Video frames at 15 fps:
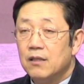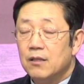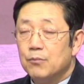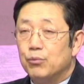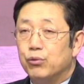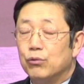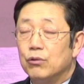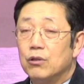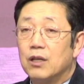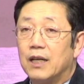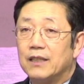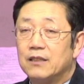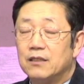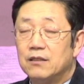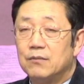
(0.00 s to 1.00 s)
불을
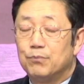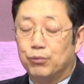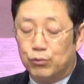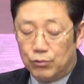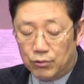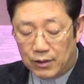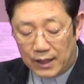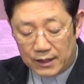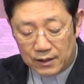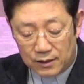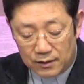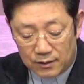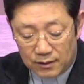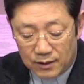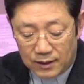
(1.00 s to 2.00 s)
가진 불을
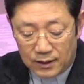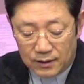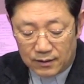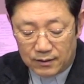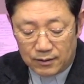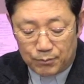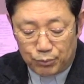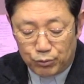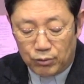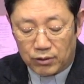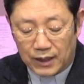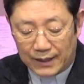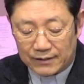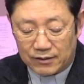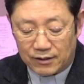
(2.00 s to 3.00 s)
가진 그 불을
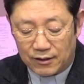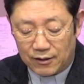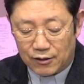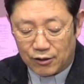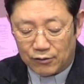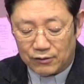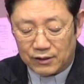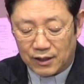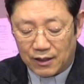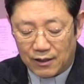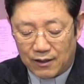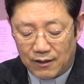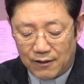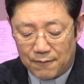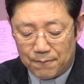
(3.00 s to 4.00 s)
다스리는
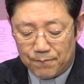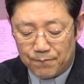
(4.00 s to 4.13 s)
천사가